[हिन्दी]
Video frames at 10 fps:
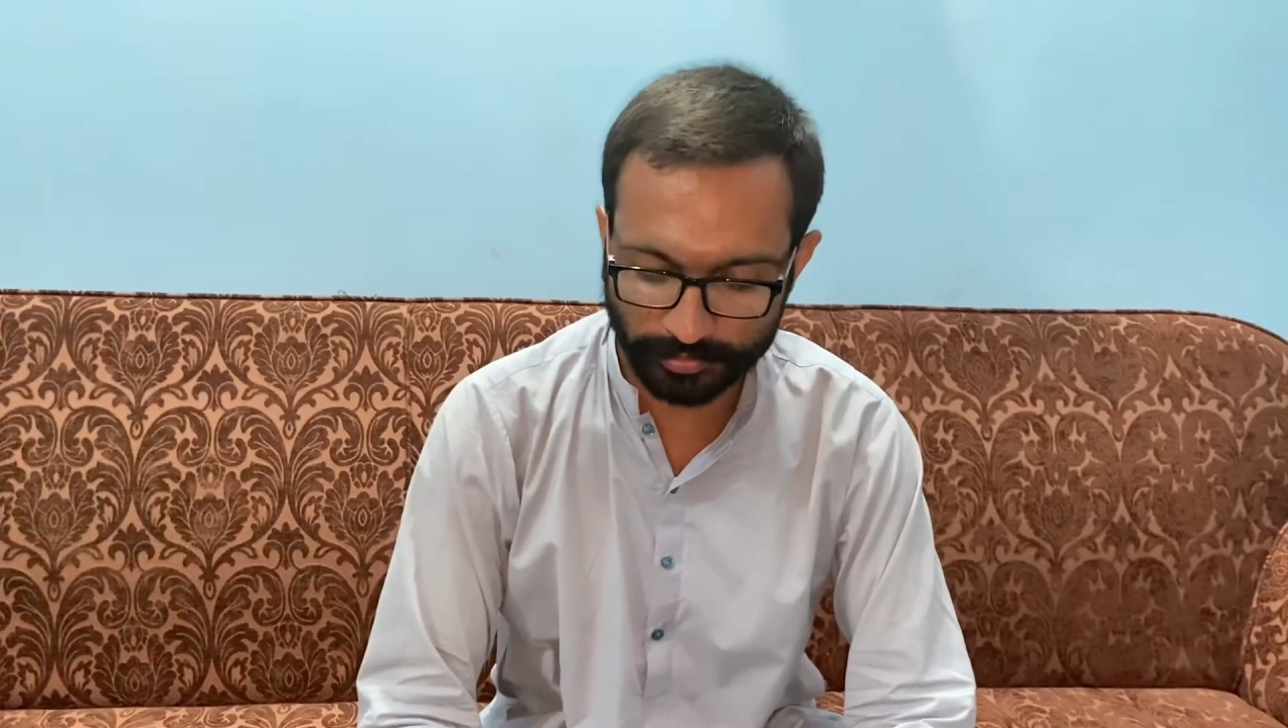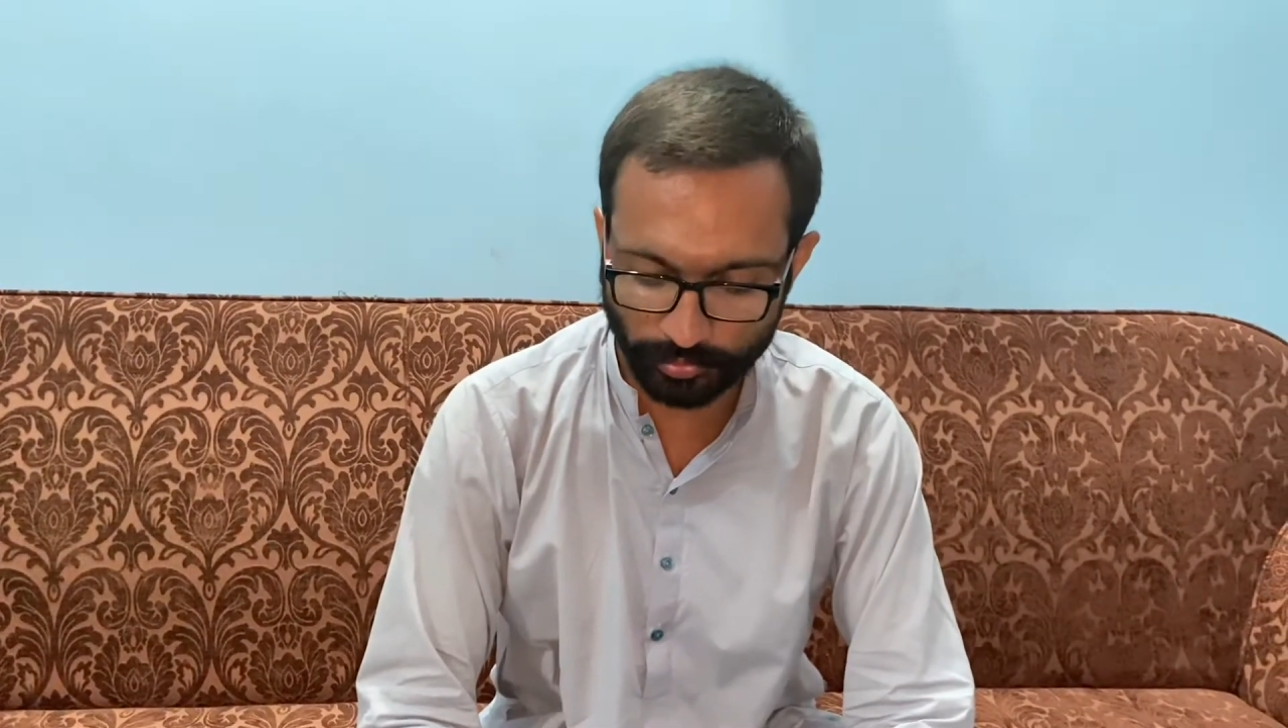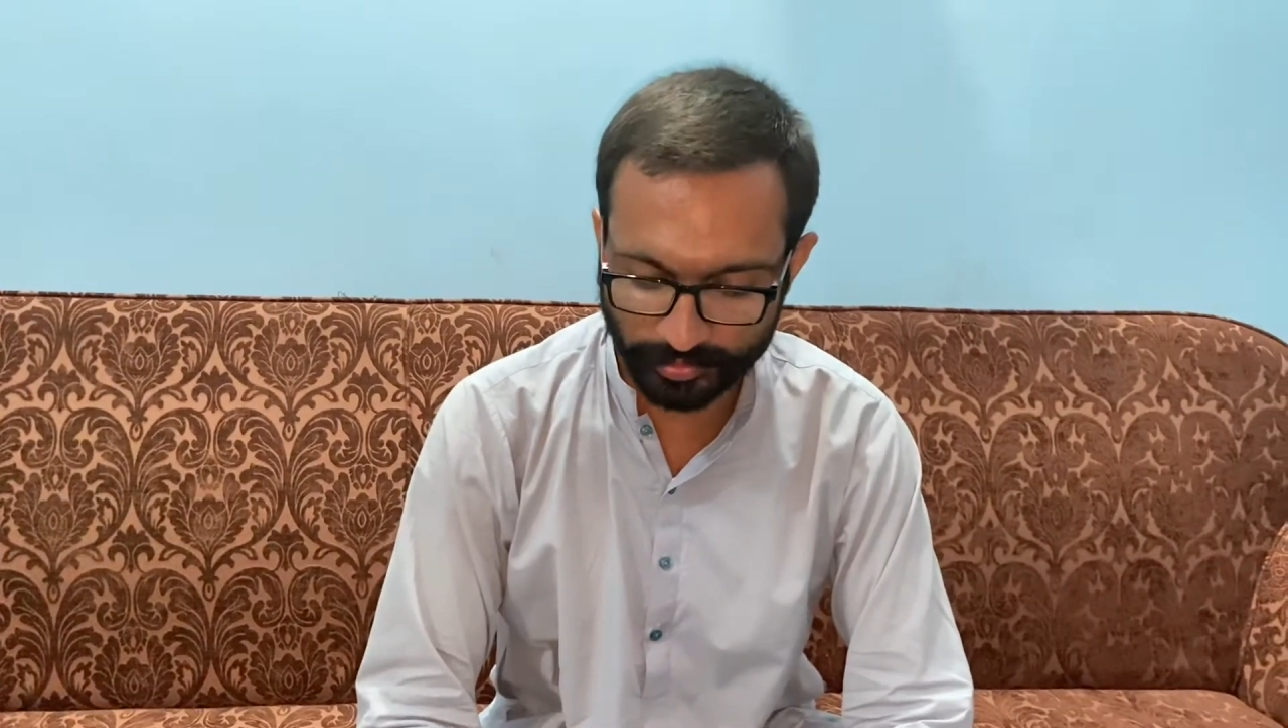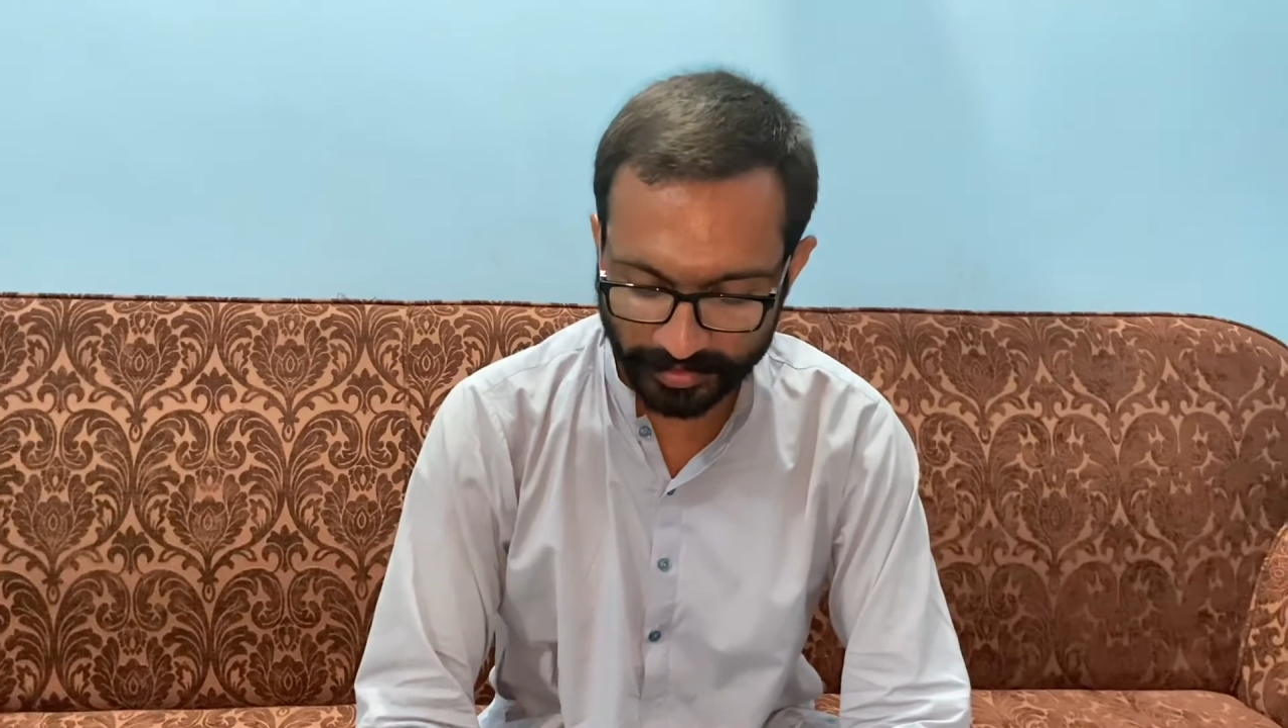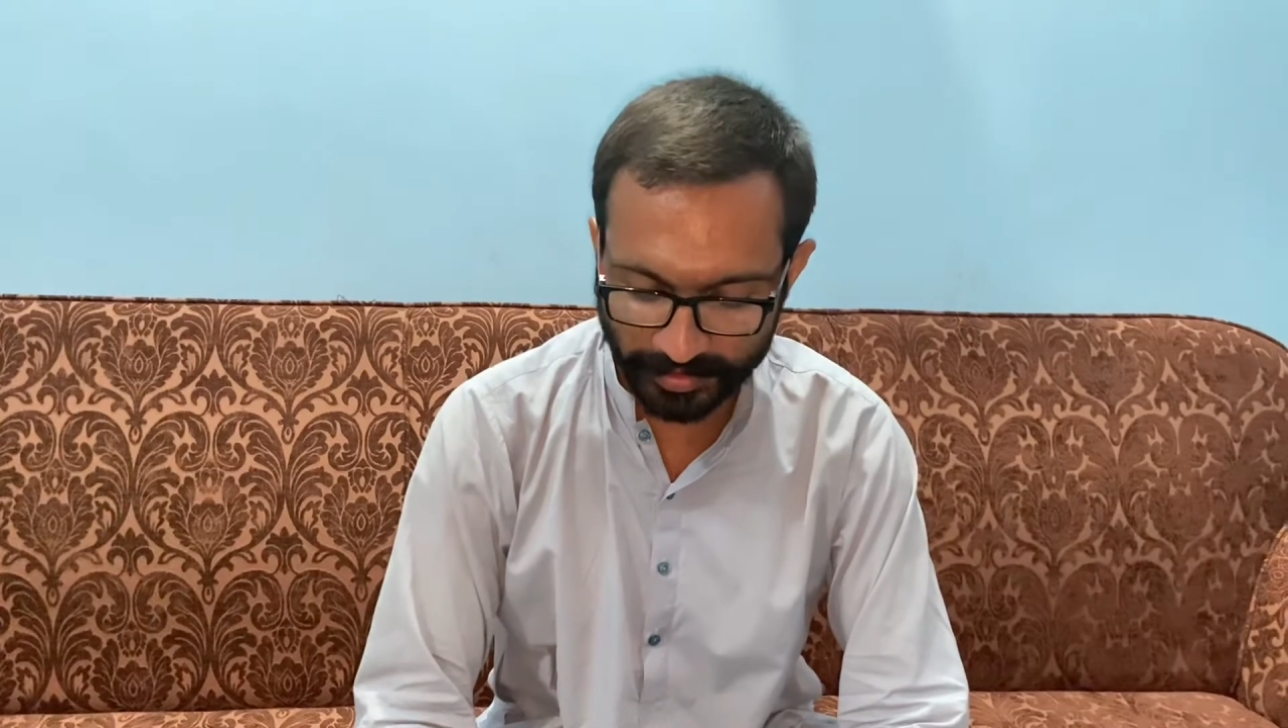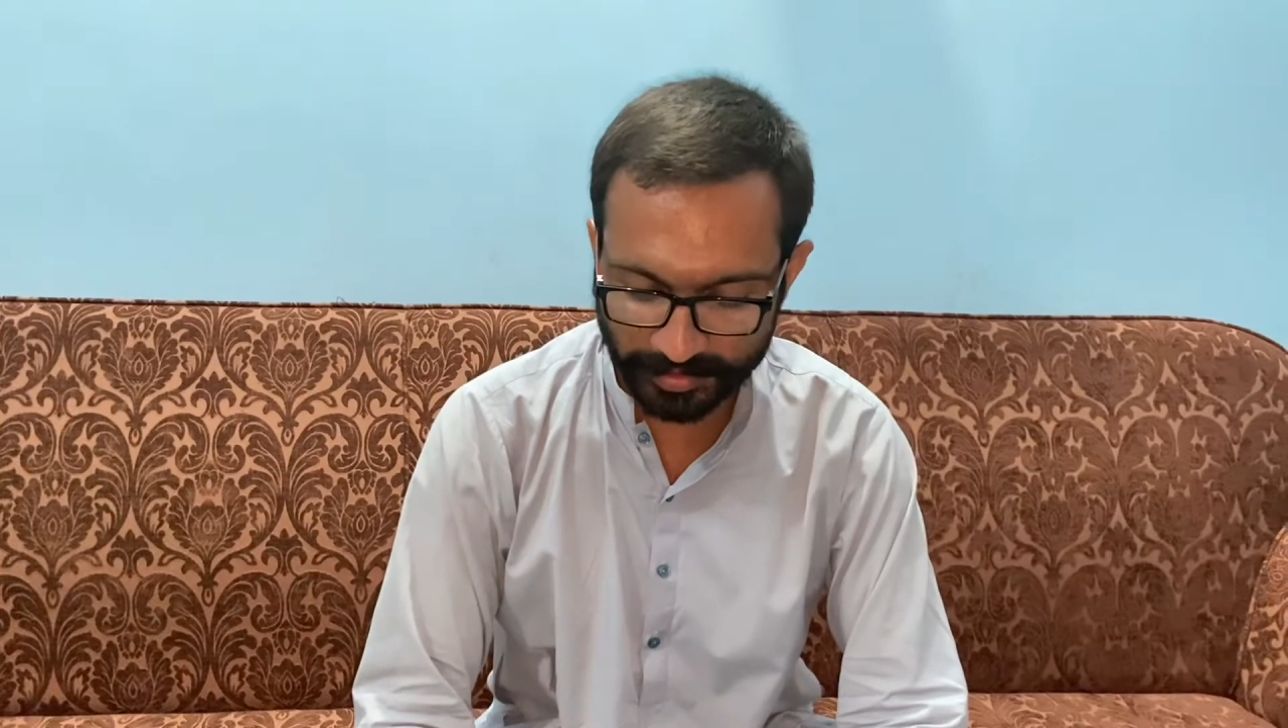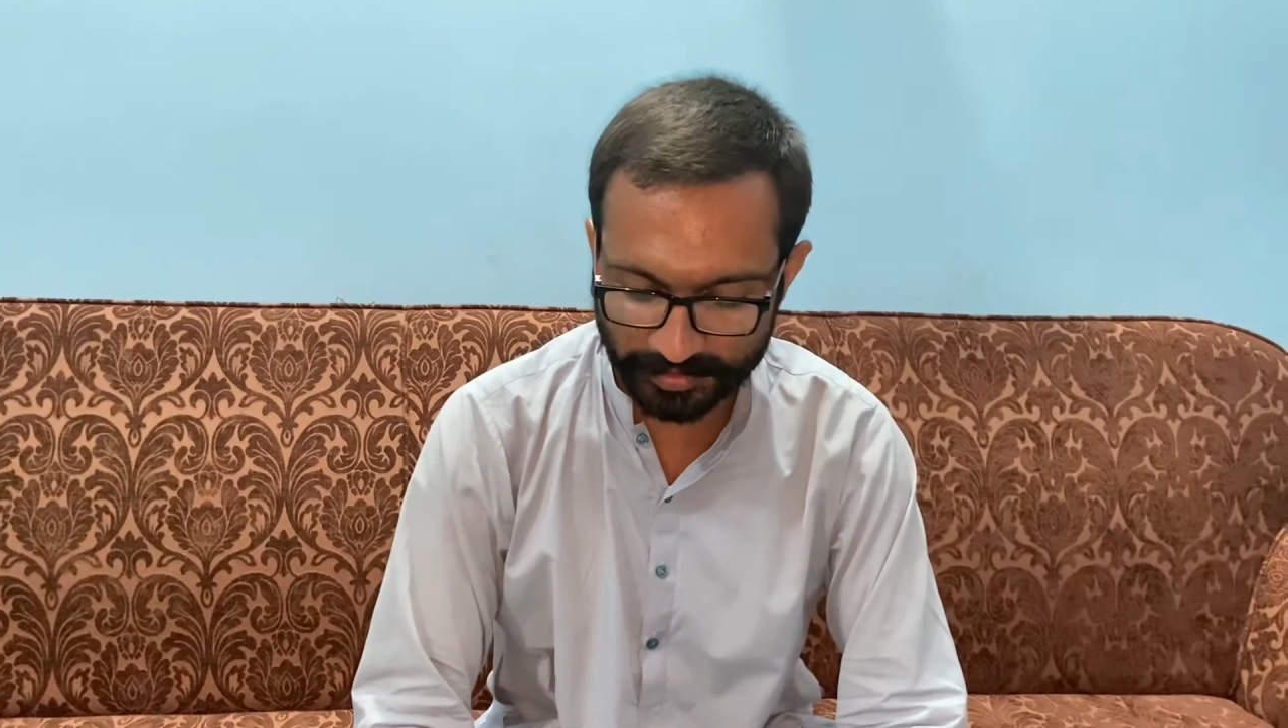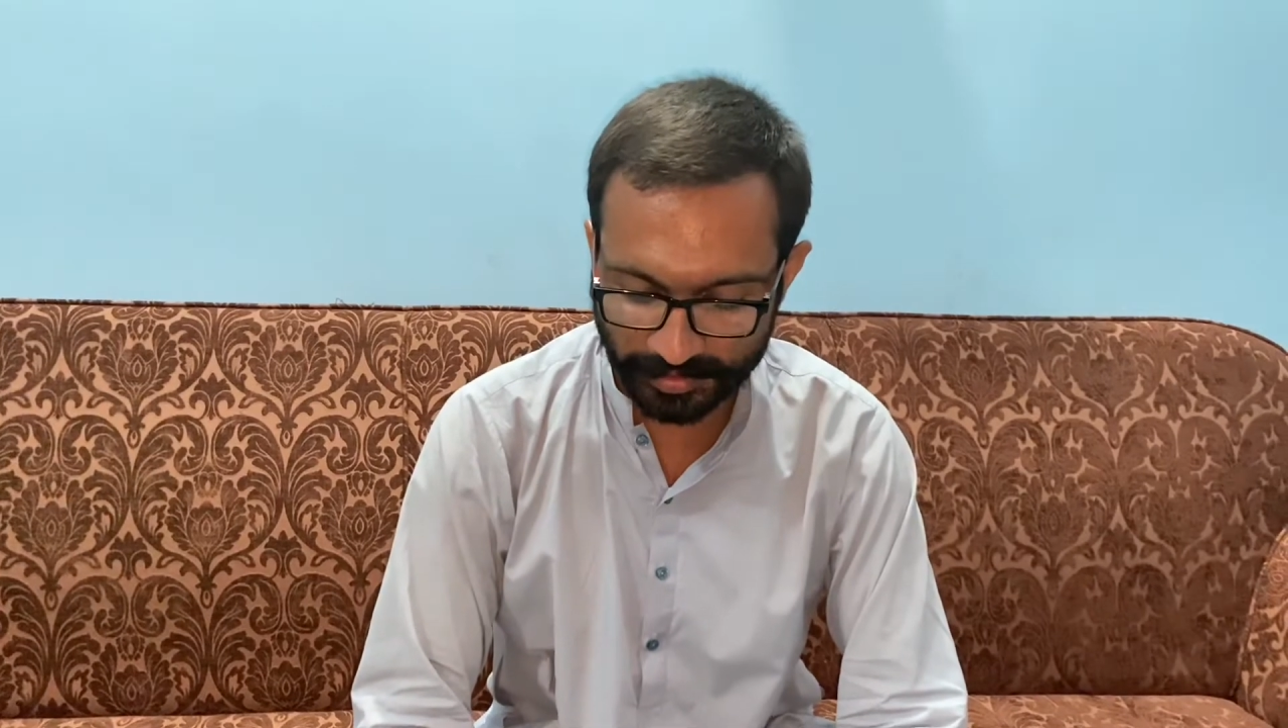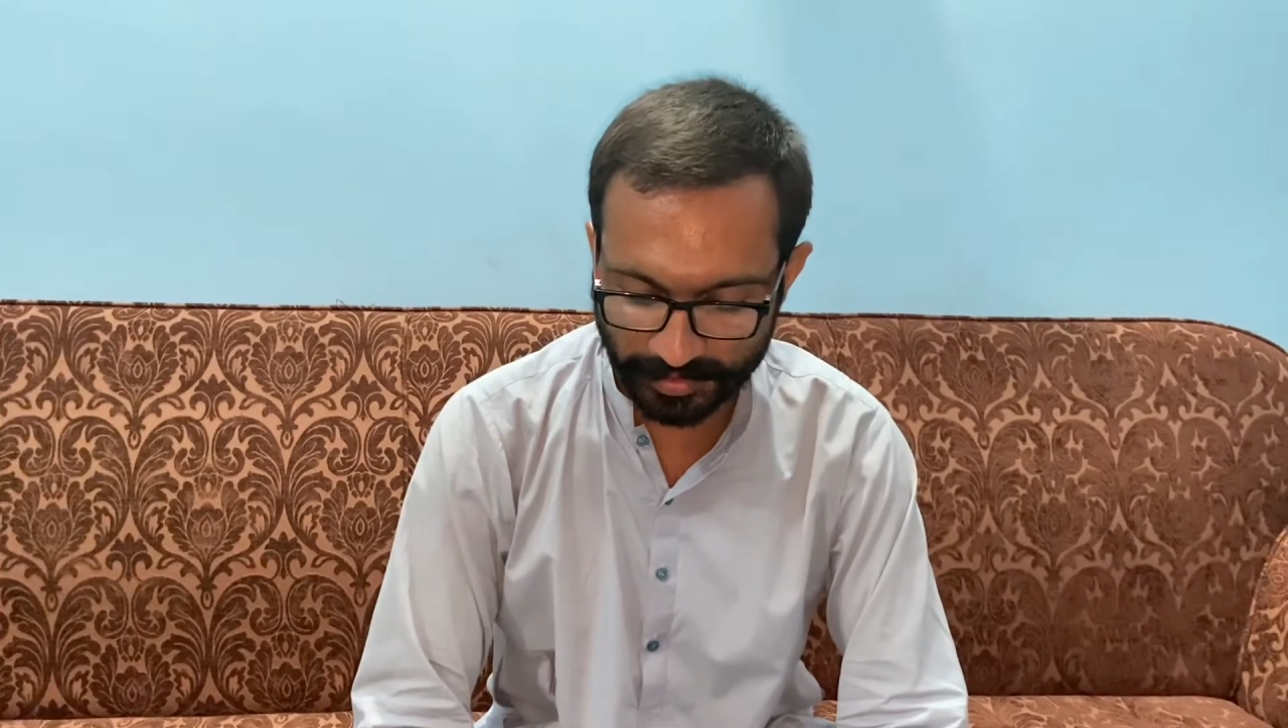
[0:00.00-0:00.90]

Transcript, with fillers: जो ये इंजन